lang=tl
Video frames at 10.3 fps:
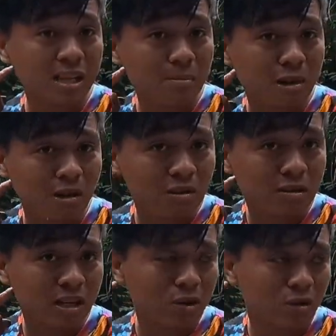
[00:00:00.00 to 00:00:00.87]
nagsimula oh,
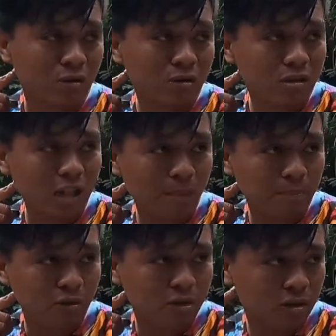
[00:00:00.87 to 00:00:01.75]
dito. Taliigo. Oh.
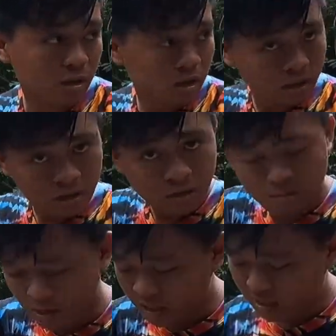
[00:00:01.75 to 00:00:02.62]
Tapos
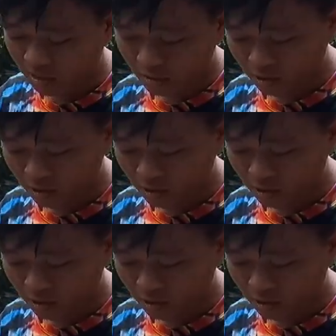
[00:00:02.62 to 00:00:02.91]
umakyat sa